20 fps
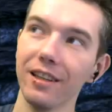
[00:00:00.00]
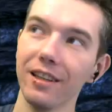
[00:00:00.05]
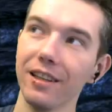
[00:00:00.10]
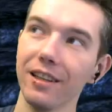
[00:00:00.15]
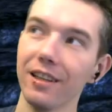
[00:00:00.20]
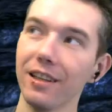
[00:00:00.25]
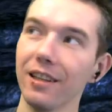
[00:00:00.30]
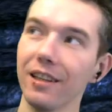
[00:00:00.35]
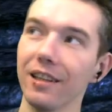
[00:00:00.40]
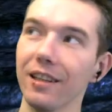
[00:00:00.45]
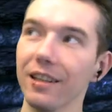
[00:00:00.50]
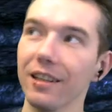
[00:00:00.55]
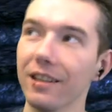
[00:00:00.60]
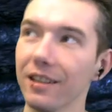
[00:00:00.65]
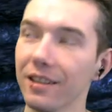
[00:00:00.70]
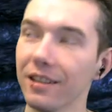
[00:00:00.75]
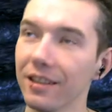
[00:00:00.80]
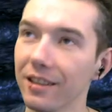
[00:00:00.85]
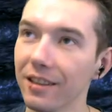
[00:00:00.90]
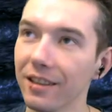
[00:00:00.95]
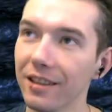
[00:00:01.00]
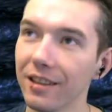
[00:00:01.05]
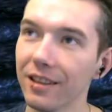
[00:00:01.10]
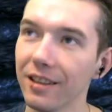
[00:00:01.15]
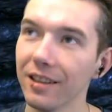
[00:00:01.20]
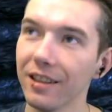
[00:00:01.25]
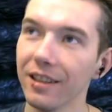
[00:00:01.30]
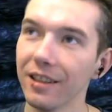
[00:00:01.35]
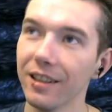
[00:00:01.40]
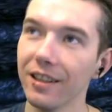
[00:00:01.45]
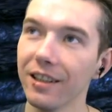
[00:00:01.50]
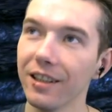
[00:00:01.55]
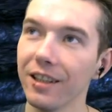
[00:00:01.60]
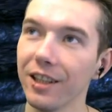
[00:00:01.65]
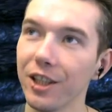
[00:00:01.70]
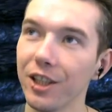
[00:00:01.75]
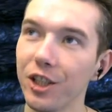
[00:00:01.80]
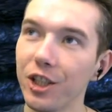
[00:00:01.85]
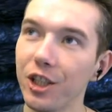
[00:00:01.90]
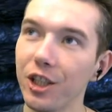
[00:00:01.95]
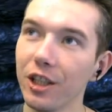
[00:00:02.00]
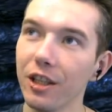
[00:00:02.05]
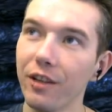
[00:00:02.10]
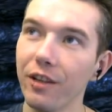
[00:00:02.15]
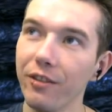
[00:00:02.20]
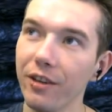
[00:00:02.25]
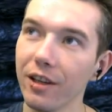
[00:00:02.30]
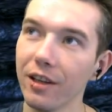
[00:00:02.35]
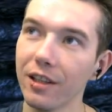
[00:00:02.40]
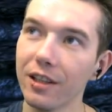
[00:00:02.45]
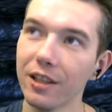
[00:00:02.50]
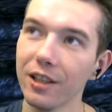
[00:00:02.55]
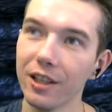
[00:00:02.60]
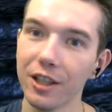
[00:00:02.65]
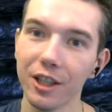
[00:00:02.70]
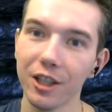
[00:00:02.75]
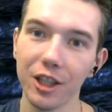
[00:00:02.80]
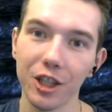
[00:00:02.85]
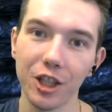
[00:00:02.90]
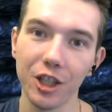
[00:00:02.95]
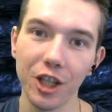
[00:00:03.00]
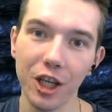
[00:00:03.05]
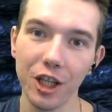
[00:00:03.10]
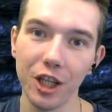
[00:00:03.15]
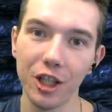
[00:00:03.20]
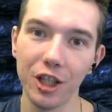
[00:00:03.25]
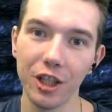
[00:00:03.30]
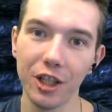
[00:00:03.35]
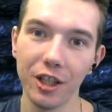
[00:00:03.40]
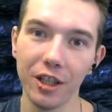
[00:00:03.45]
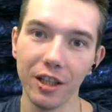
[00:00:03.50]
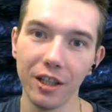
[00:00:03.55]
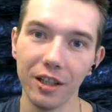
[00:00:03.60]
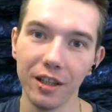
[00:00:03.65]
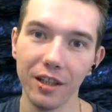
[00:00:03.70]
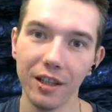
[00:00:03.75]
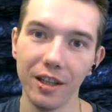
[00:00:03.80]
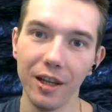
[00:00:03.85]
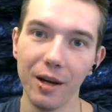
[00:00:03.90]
Э, человек, женщина,